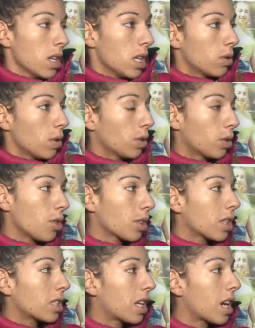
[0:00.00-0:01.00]
Y su
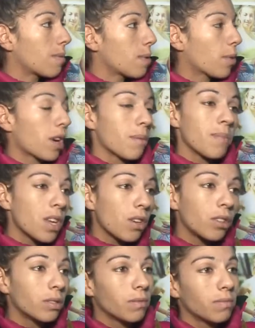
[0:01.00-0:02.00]
entorno quizá era el mismo que el
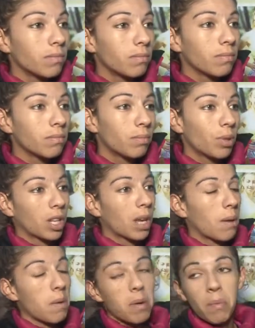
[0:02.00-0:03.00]
mío
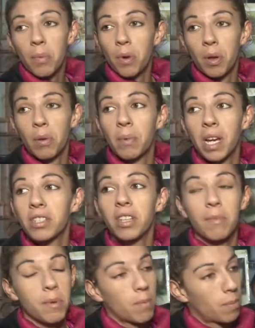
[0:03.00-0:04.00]
porque vivimos en, casi
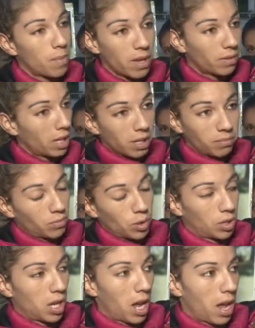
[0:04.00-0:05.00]
en el mismo ambiente,
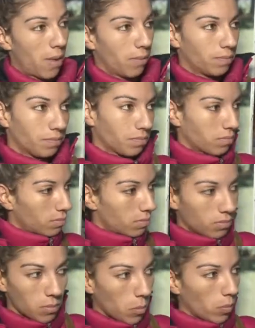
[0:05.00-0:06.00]
o sea,
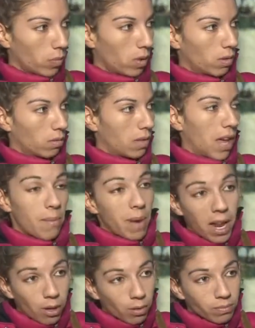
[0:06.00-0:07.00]
nada
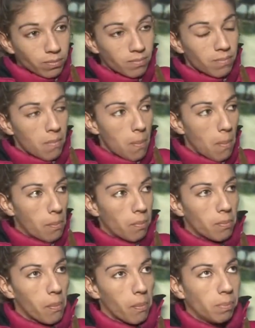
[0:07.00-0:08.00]
malo.
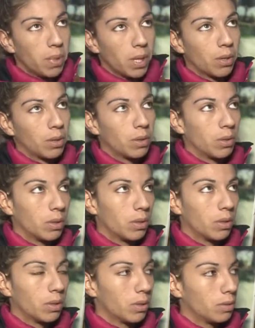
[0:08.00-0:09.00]

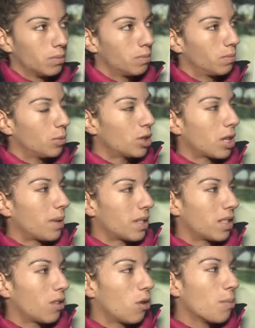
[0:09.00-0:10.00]
Pero muchas
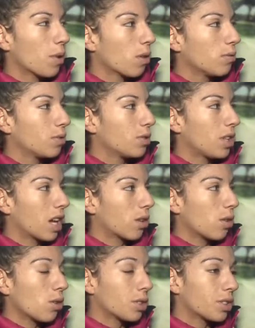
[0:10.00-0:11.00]
veces los hombres confunden las
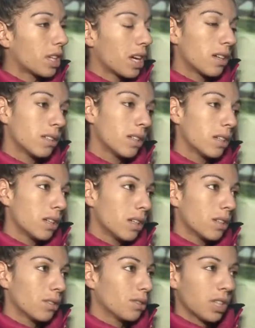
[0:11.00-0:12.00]
cosas,
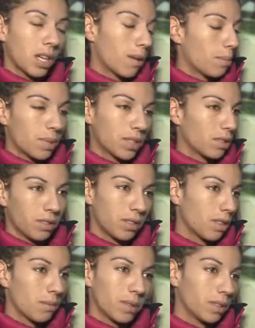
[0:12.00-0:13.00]
no sé qué habrá pasado
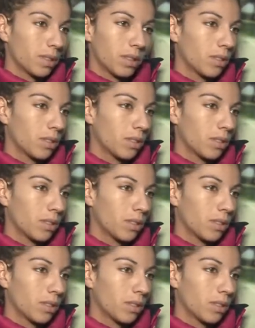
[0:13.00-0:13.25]
sinceramente.